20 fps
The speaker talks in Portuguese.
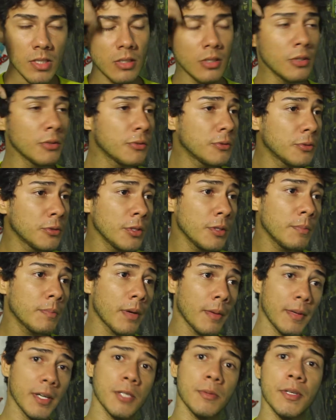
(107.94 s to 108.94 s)
eu fui para
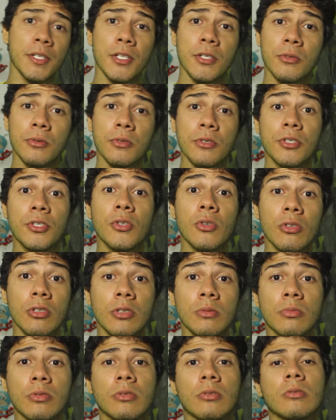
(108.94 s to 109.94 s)
mais para Jesus de
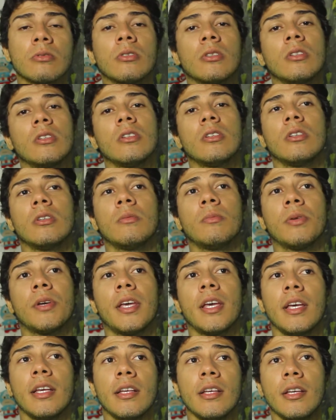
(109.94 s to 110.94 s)
ônibus,
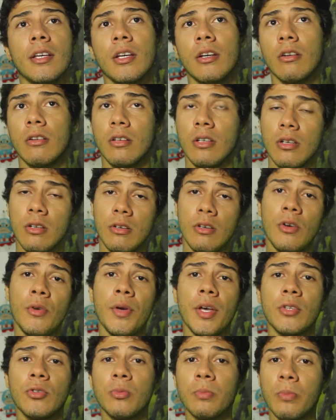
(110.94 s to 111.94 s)
porque eu
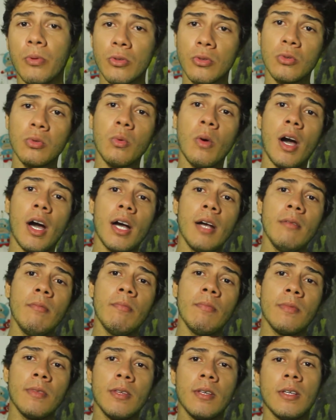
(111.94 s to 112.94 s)
ia do ponto A
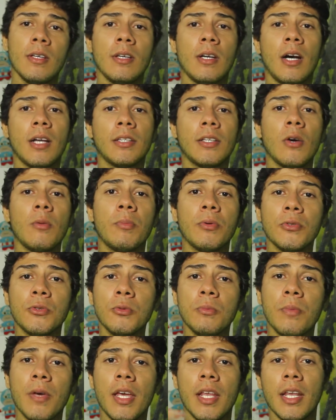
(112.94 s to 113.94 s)
até o ponto
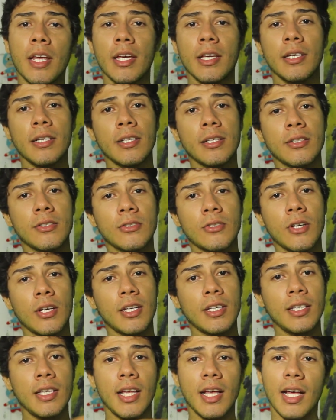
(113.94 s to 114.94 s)
B, né? Só
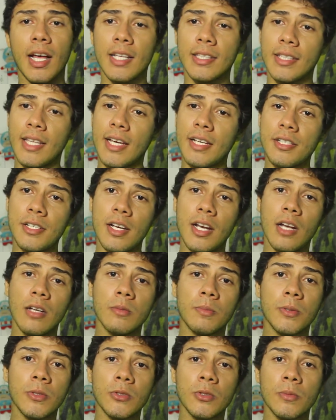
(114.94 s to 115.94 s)
que até chegar no
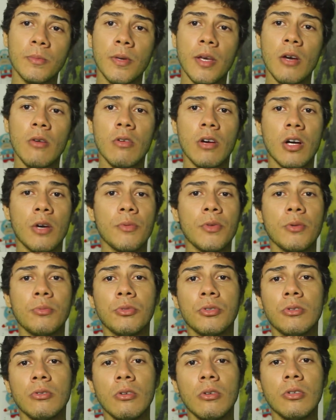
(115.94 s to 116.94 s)
ponto D é um caminho
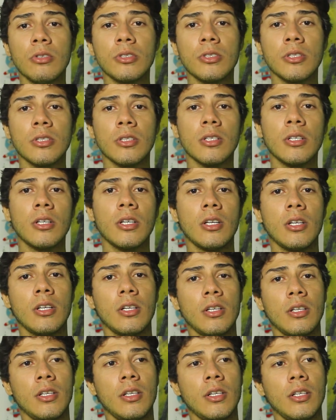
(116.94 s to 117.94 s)
muito longe.
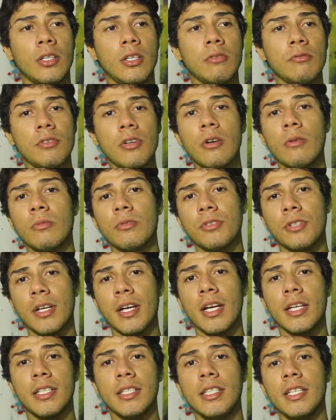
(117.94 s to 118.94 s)
Então não tinha como eu
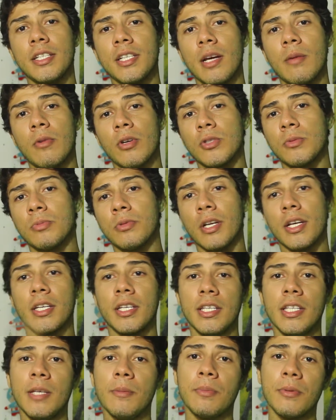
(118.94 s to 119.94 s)
chegar aqui, deixar a moto por
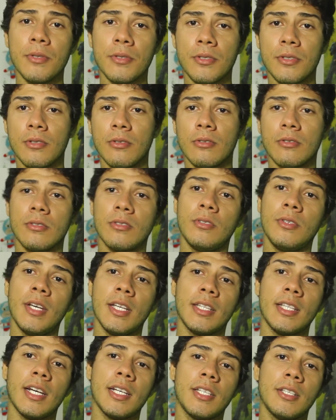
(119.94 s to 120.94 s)
aqui, depois ia
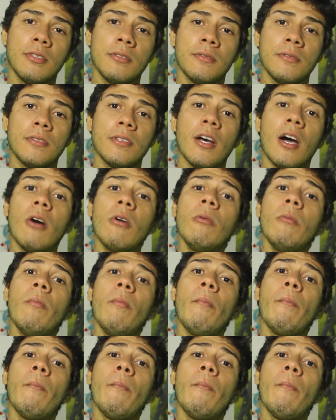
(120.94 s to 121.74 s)
estar aqui no final.